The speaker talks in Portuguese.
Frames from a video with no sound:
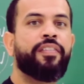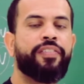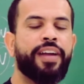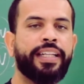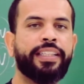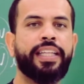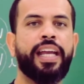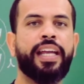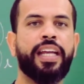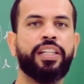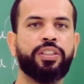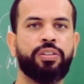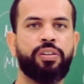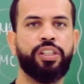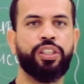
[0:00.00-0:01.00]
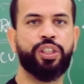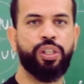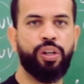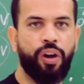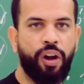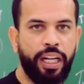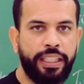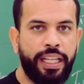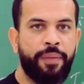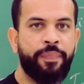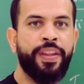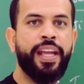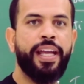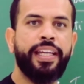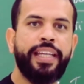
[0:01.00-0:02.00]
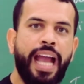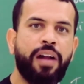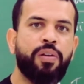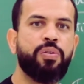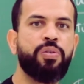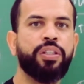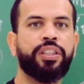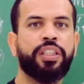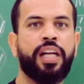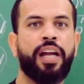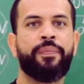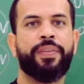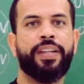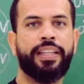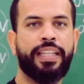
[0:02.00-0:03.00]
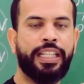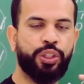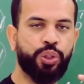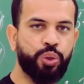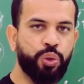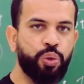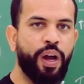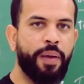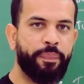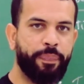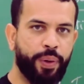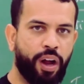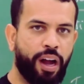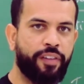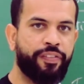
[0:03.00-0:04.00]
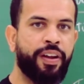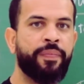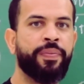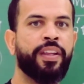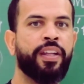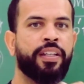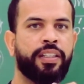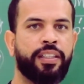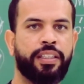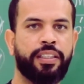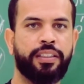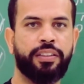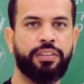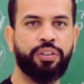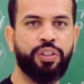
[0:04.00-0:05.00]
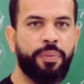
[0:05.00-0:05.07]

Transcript: vai ter questões de onda e acústica na sua prova no